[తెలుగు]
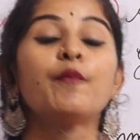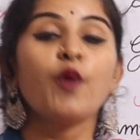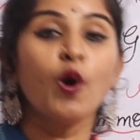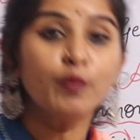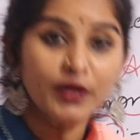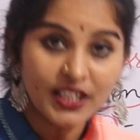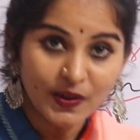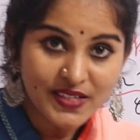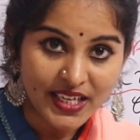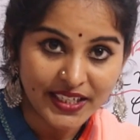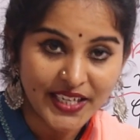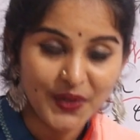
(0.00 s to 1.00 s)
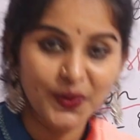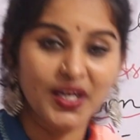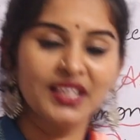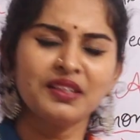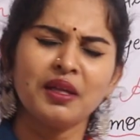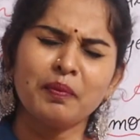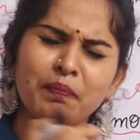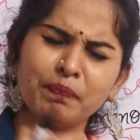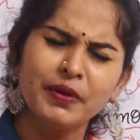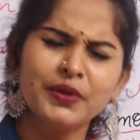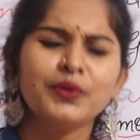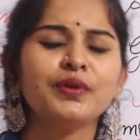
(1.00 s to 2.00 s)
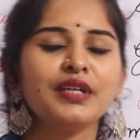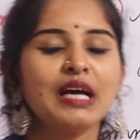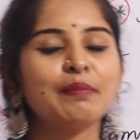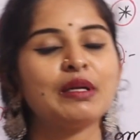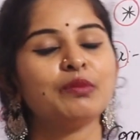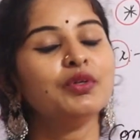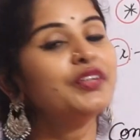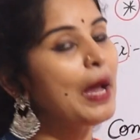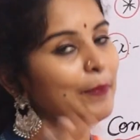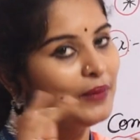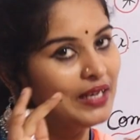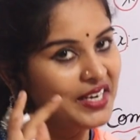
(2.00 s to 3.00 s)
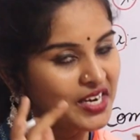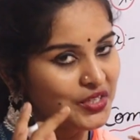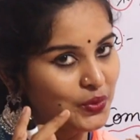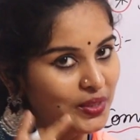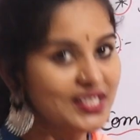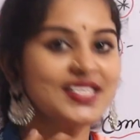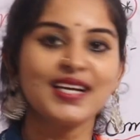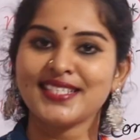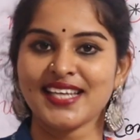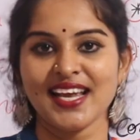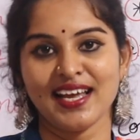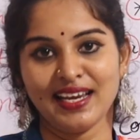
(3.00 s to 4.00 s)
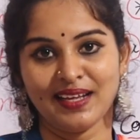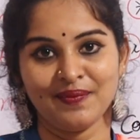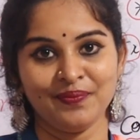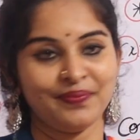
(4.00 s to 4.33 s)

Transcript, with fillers: ప్రాపర్ నౌన్స్ అన్నీ కూడా తప్పకుండా మనము క్యాపిటల్ లెటర్తోనే స్టార్ట్ చేయాలి